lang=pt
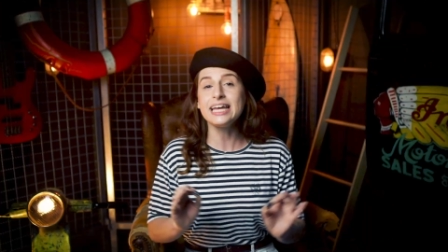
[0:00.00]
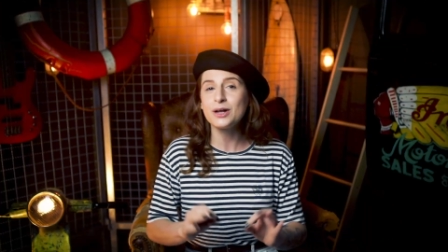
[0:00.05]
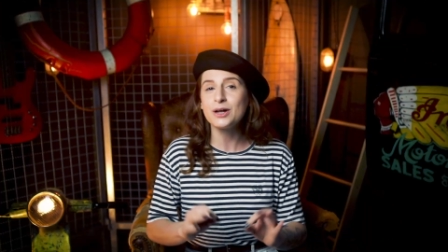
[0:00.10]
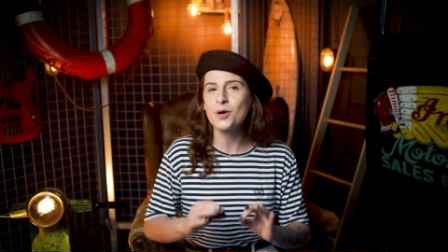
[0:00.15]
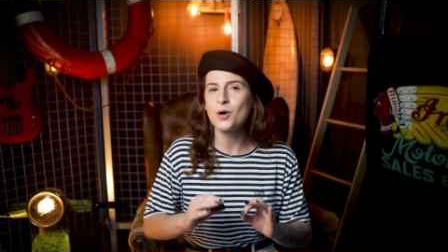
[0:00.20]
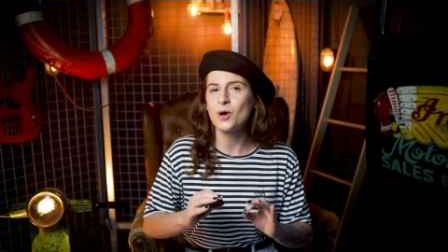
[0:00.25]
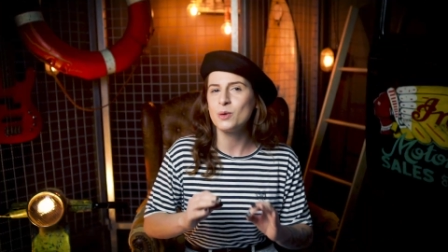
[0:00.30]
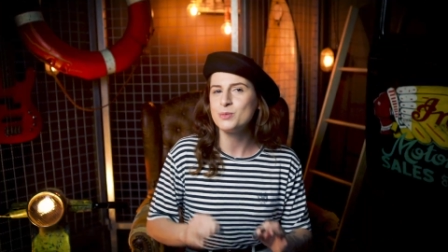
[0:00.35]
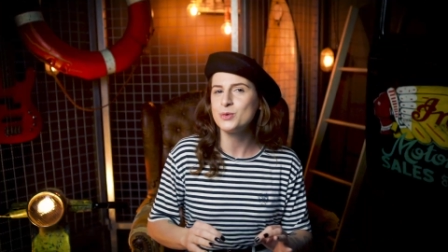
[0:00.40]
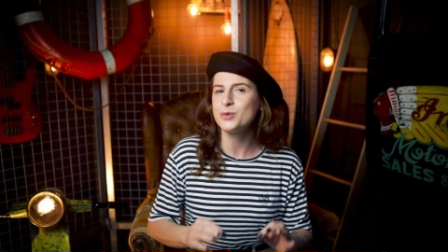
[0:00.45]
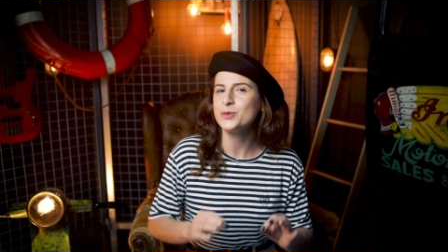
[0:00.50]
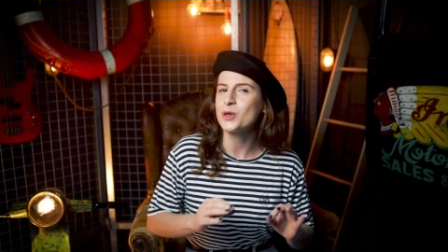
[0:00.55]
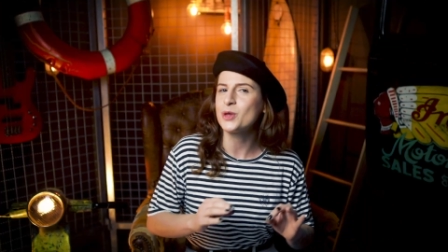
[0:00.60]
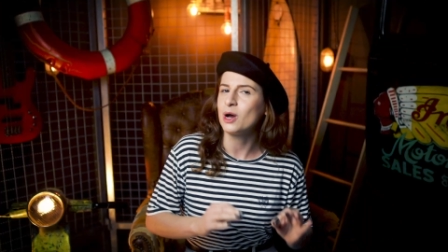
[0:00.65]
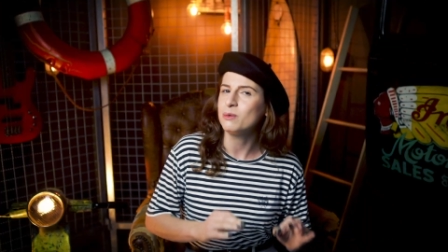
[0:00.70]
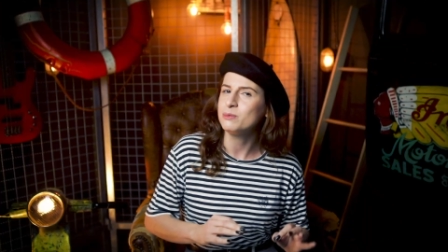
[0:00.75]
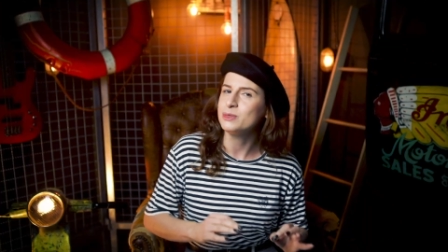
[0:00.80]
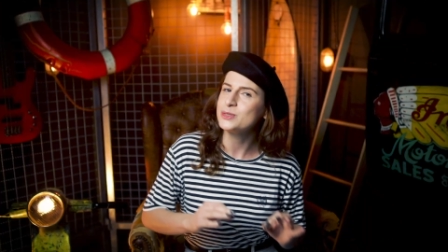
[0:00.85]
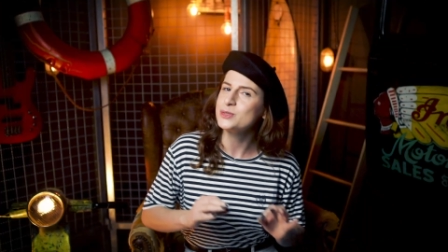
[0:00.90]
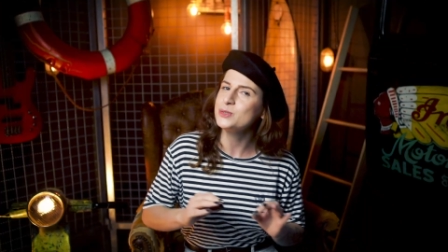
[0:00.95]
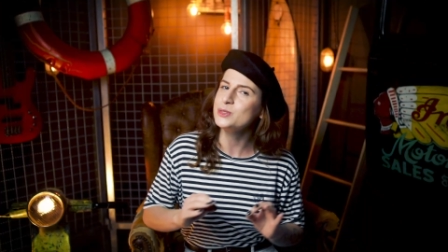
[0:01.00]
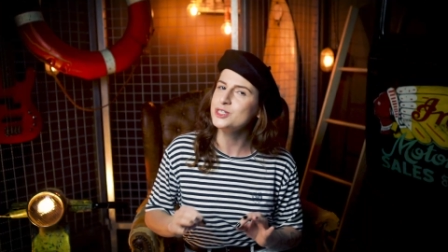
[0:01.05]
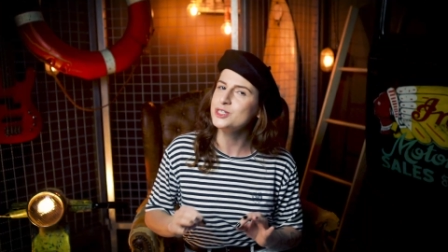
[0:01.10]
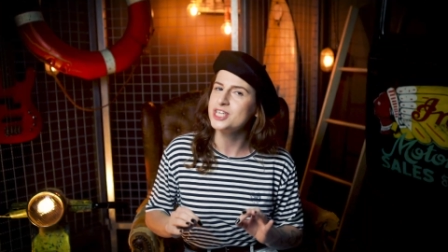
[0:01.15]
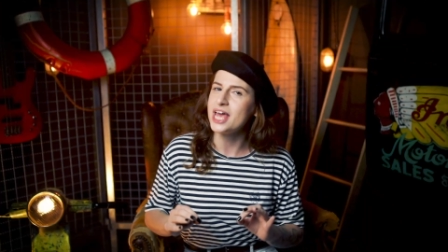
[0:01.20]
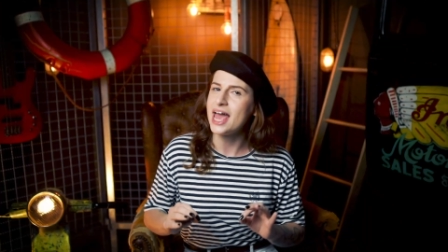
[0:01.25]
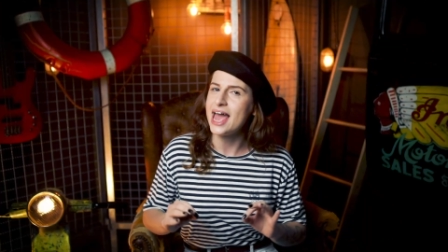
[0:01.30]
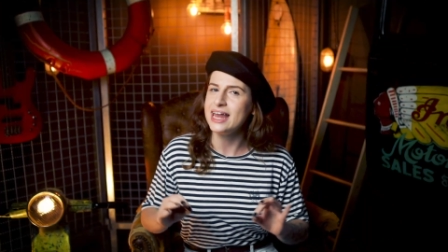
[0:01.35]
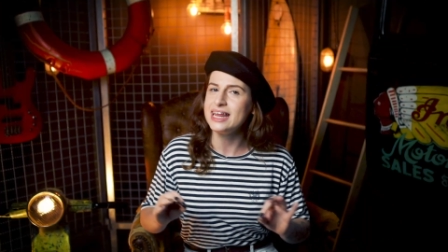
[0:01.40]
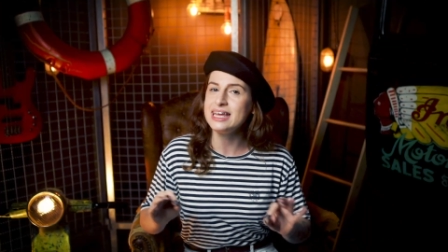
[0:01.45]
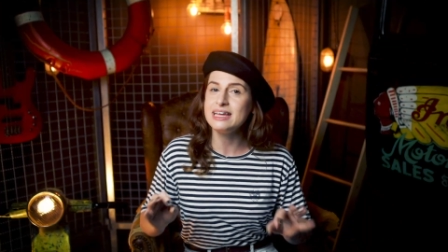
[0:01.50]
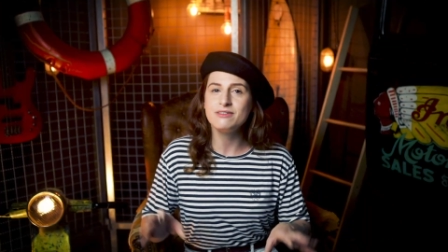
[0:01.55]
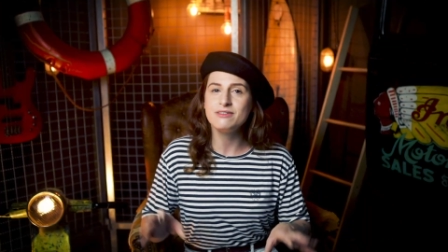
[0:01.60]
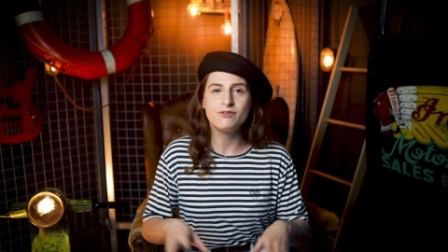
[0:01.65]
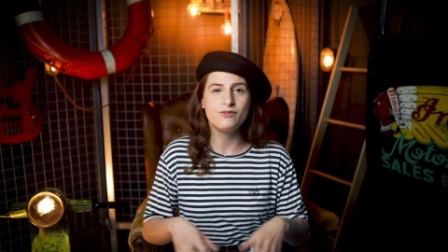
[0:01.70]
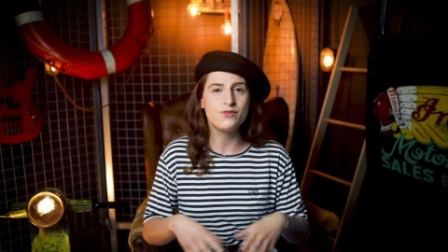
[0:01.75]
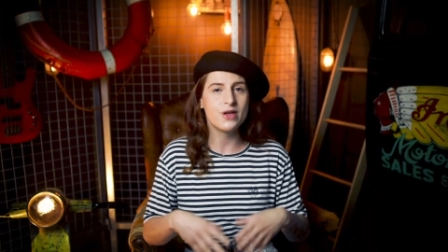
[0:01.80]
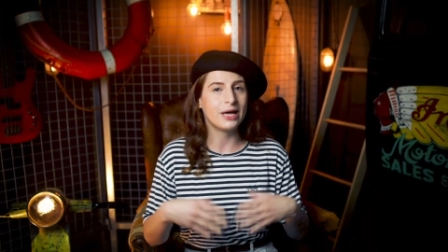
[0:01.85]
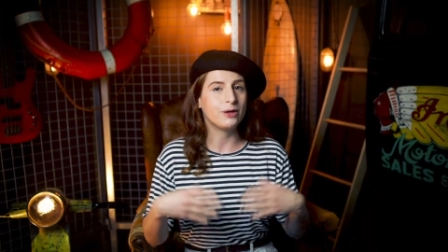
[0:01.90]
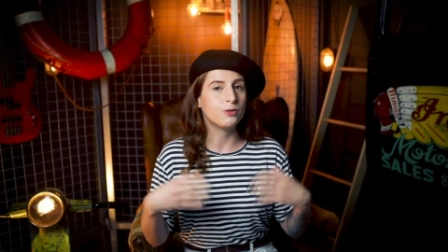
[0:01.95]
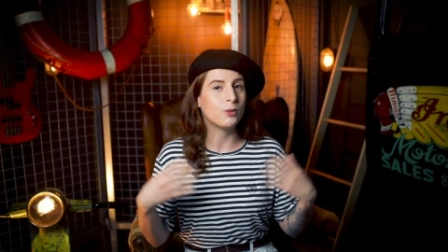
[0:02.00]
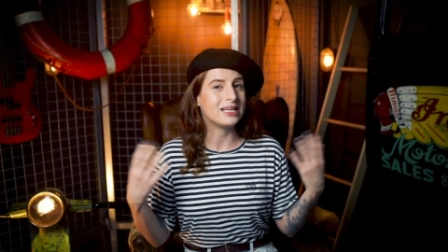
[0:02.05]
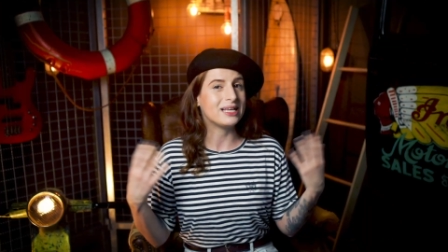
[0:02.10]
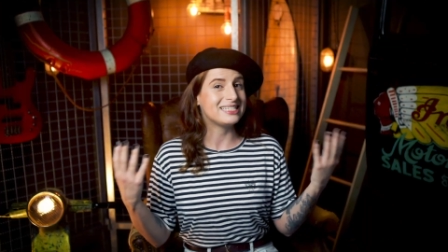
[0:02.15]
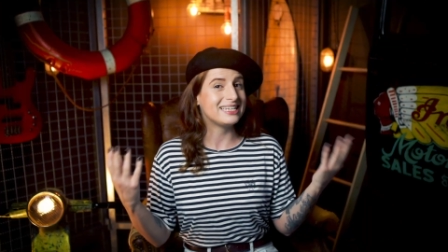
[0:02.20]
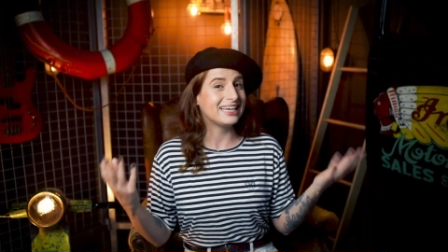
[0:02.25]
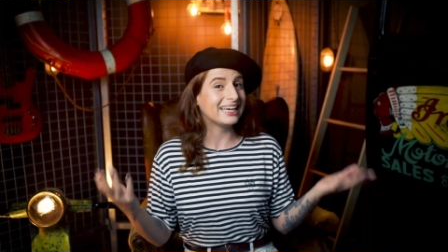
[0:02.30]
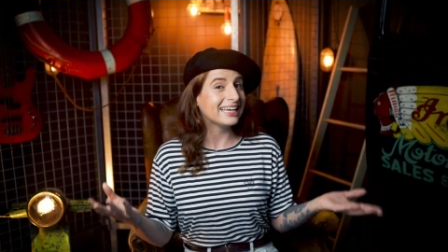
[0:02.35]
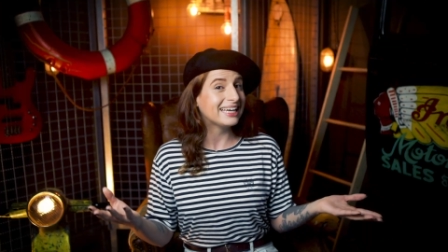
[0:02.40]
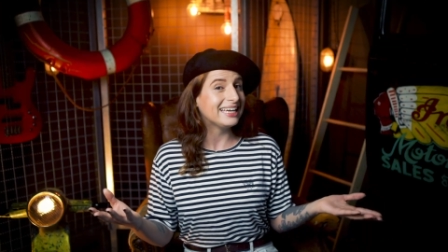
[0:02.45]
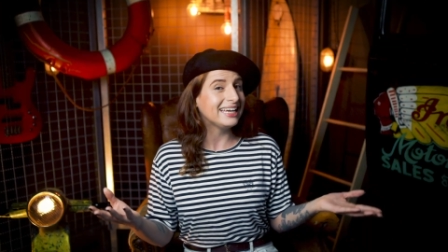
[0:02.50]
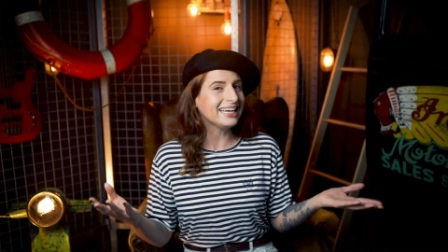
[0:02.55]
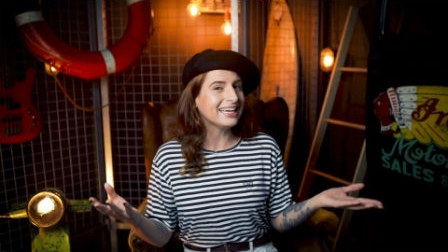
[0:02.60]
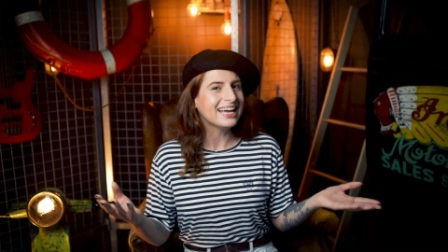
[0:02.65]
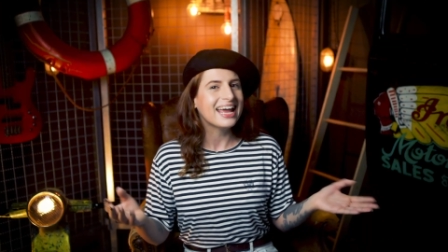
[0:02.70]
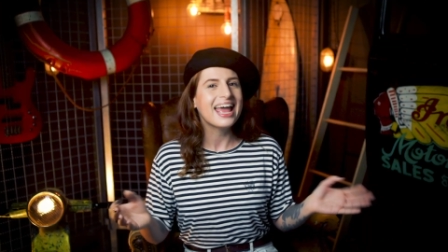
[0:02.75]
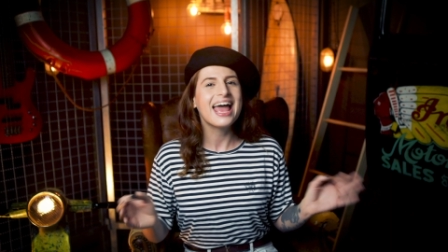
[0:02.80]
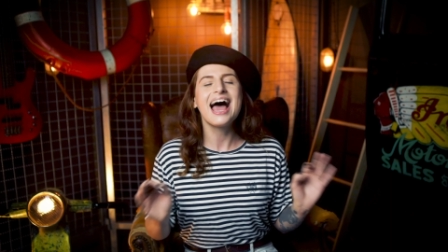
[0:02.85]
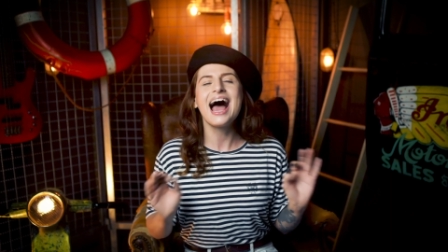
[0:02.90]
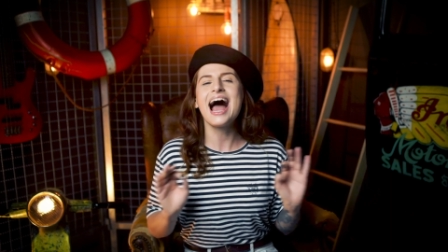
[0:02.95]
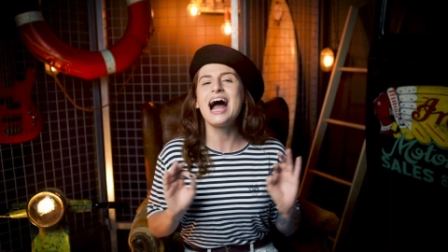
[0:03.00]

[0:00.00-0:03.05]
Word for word: E como o nome sugere, Viennoiserie,